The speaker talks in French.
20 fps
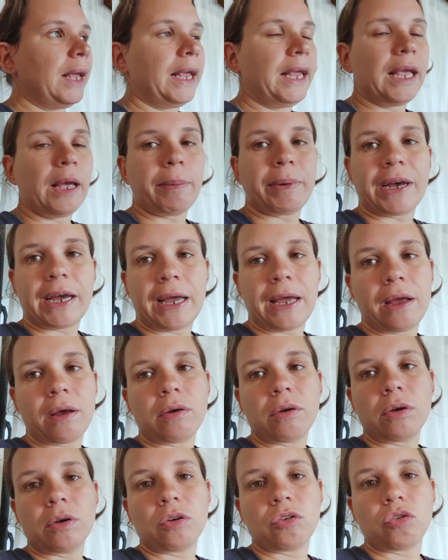Et après,
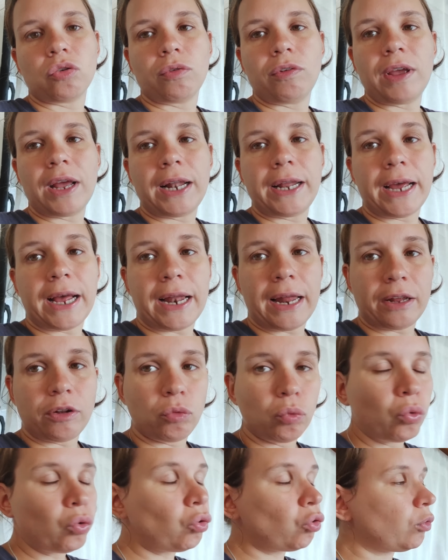euh, je vais aller à la
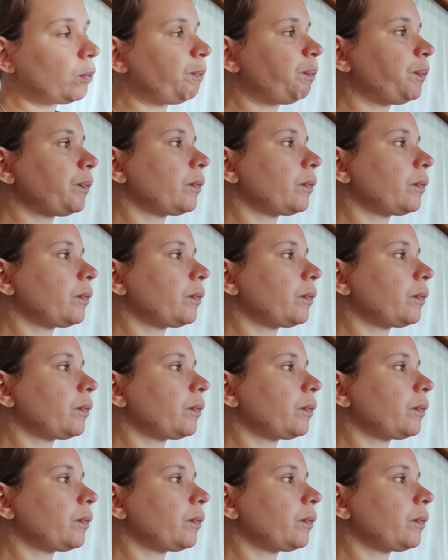douche.